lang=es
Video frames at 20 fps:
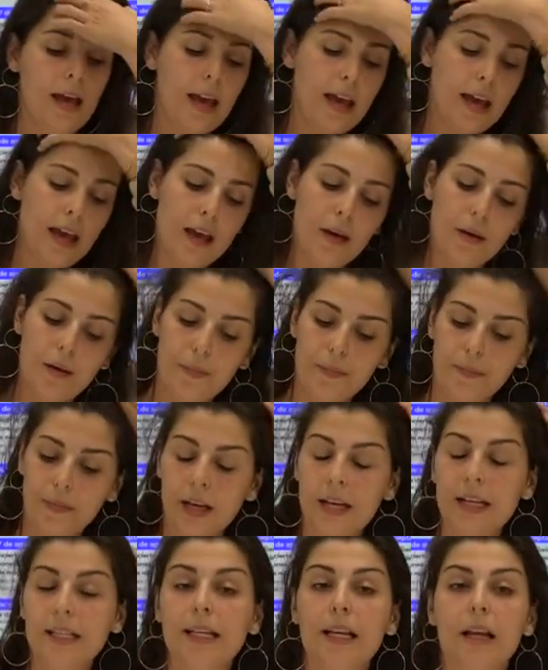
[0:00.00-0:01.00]

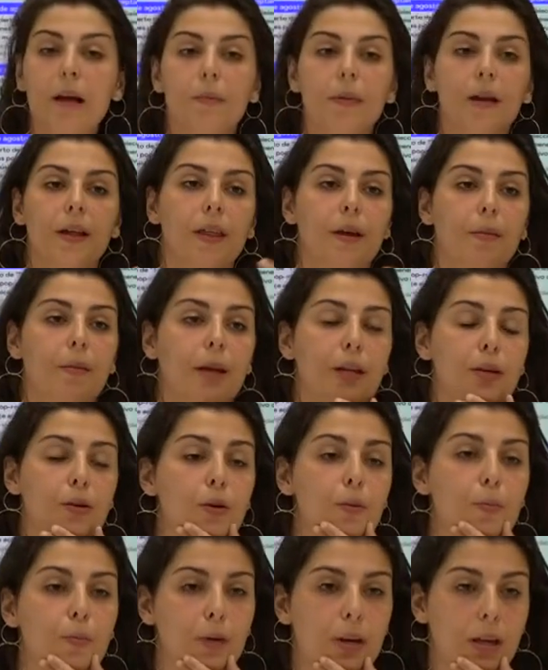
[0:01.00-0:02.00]
Eh, es en la Plaza
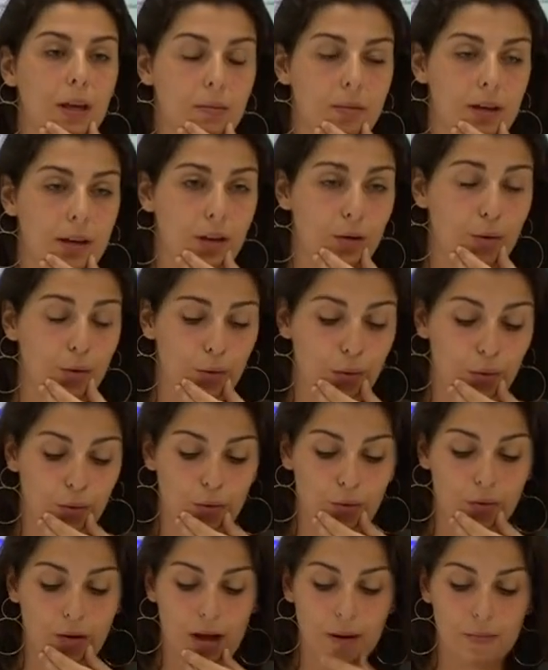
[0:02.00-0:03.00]
Mayor porque viene
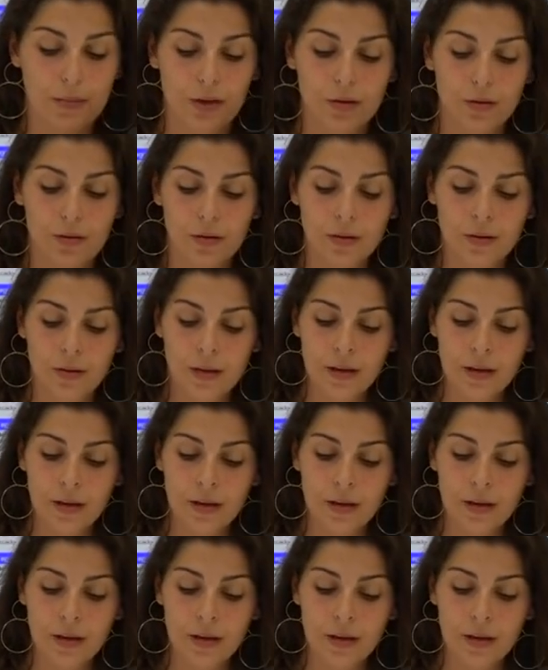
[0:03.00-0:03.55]
con un camión